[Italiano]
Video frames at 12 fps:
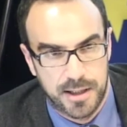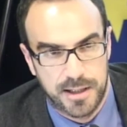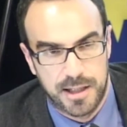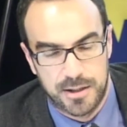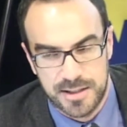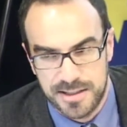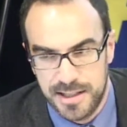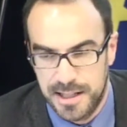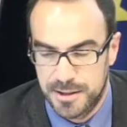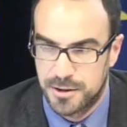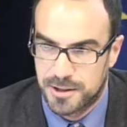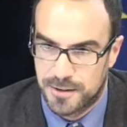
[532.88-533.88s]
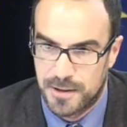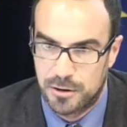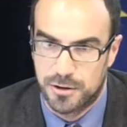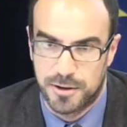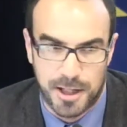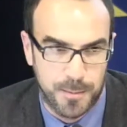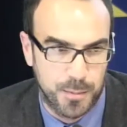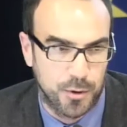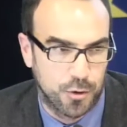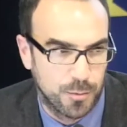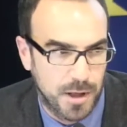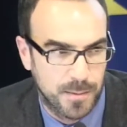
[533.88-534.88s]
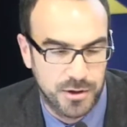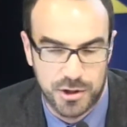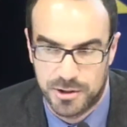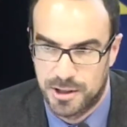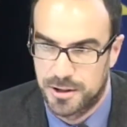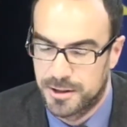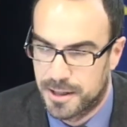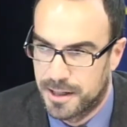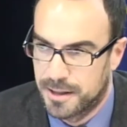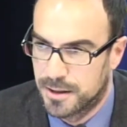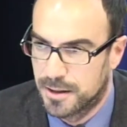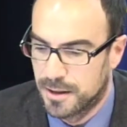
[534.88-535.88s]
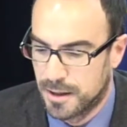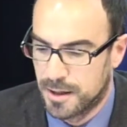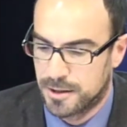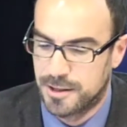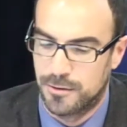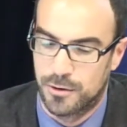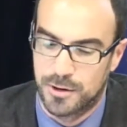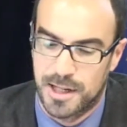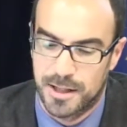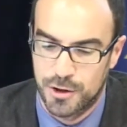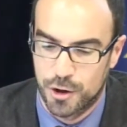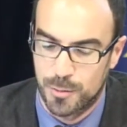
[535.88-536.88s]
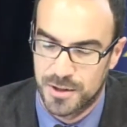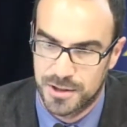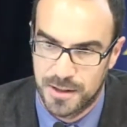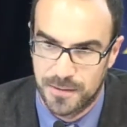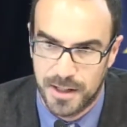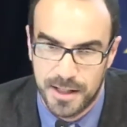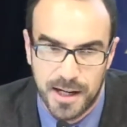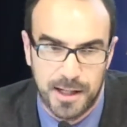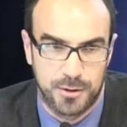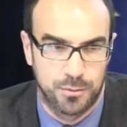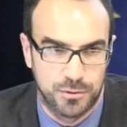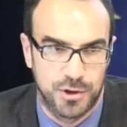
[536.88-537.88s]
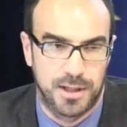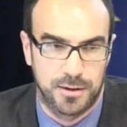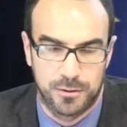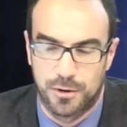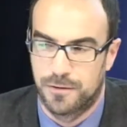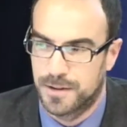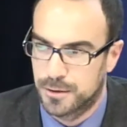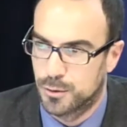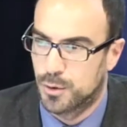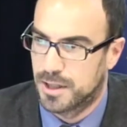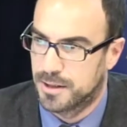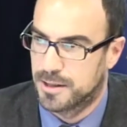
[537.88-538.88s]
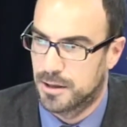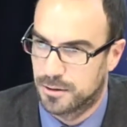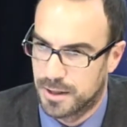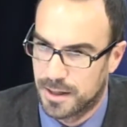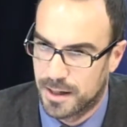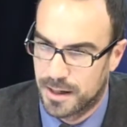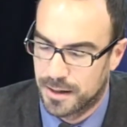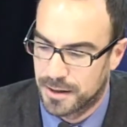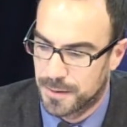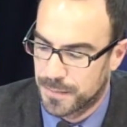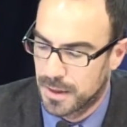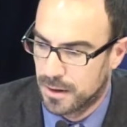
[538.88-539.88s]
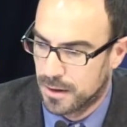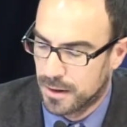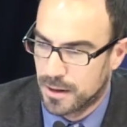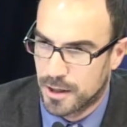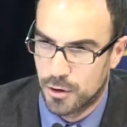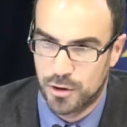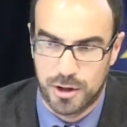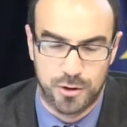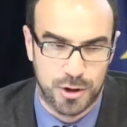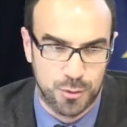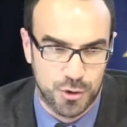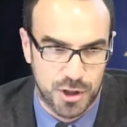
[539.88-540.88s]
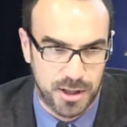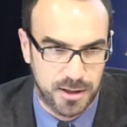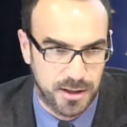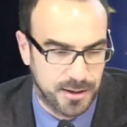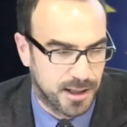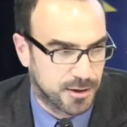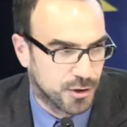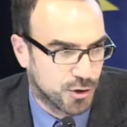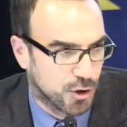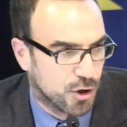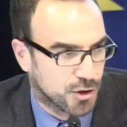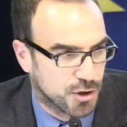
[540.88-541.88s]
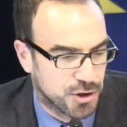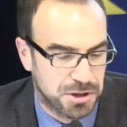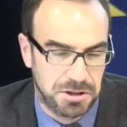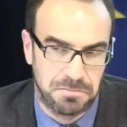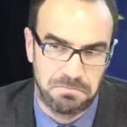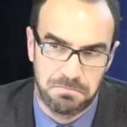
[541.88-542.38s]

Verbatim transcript: che nello stesso intervallo di tempo in cui abbiamo accertato i trend devono darci come sia variato un certo fattore all'interno dell'area. E allora cosa succede? I dati geologici